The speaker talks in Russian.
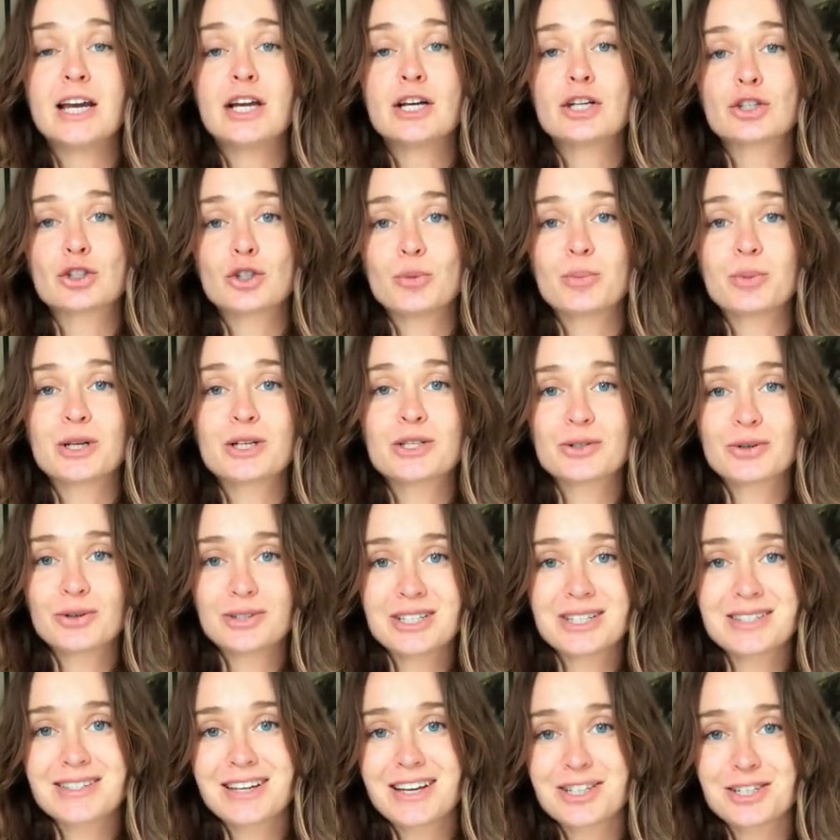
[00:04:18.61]
что
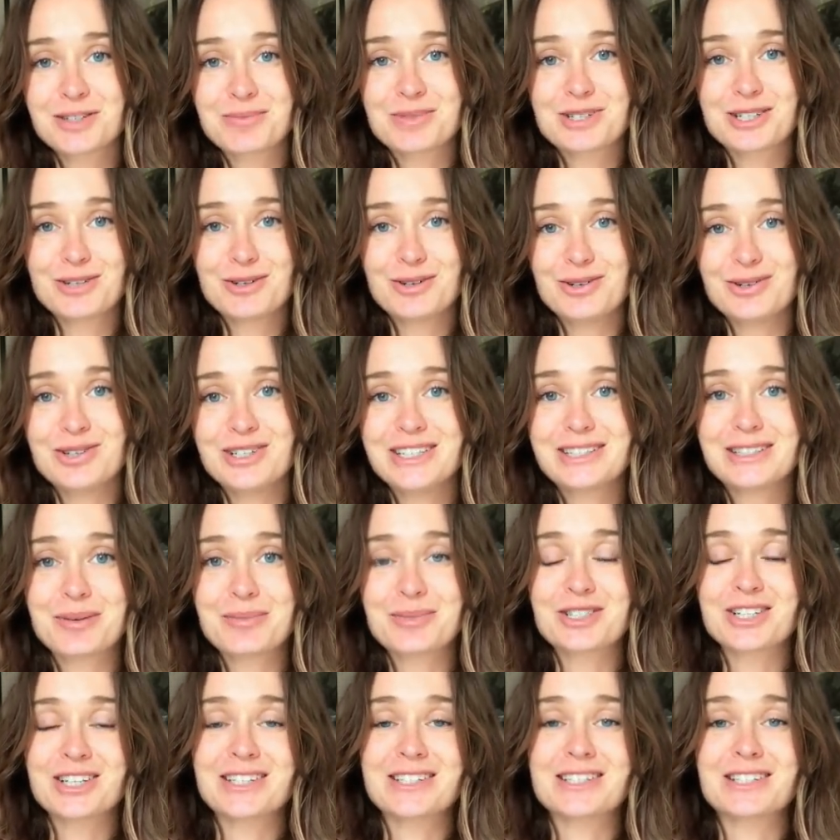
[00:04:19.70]
происходит с нашим целлюлитом
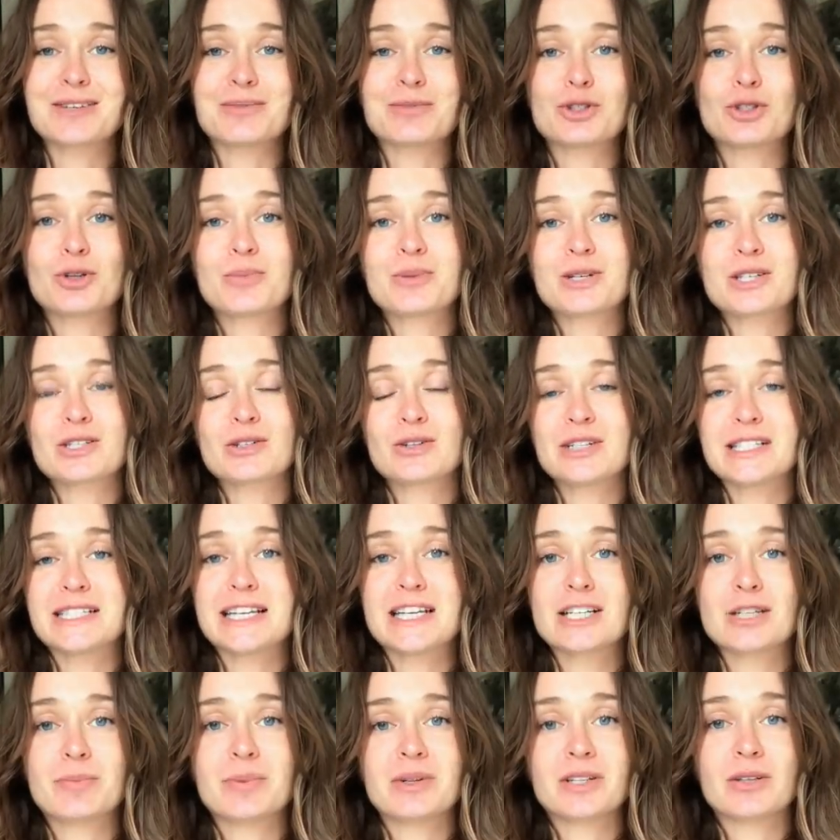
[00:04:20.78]
женским, что происходит с
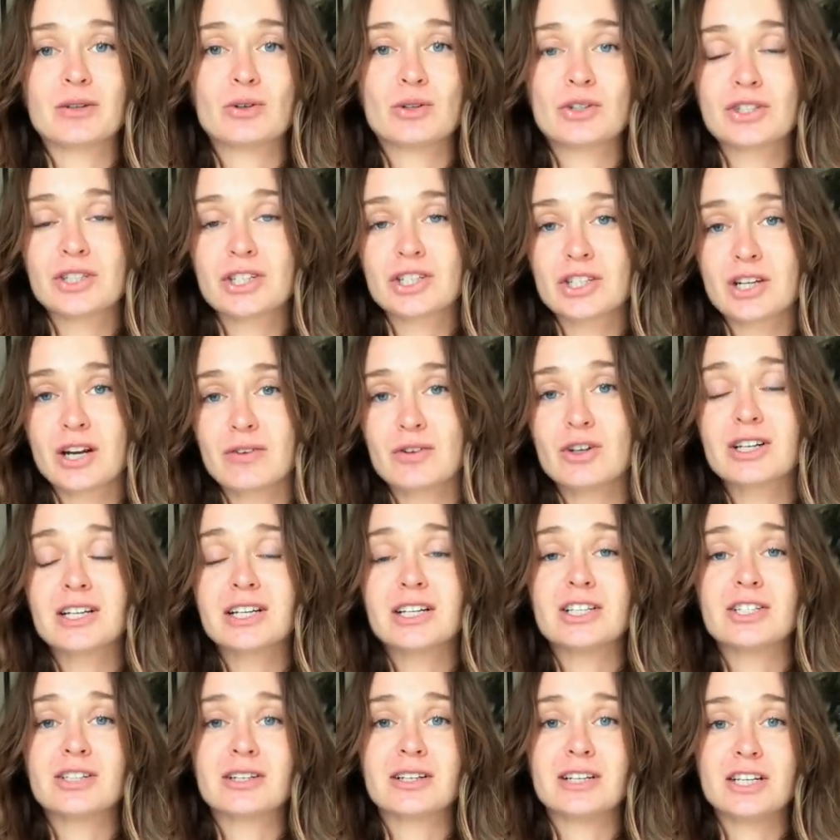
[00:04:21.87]
нашей подкожной жировой
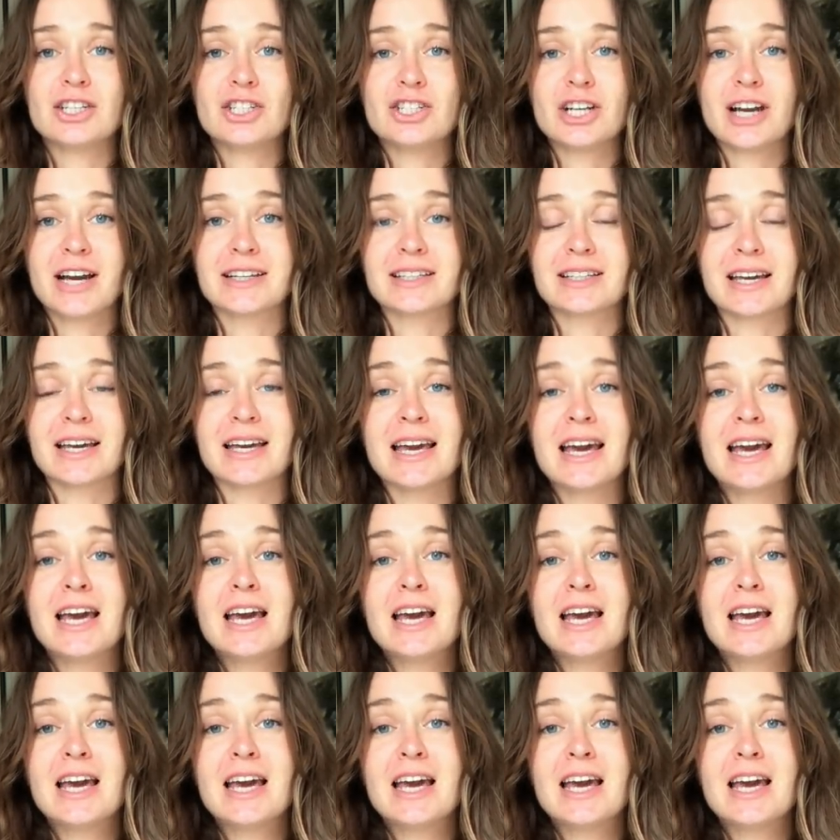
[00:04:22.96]
клетчаткой.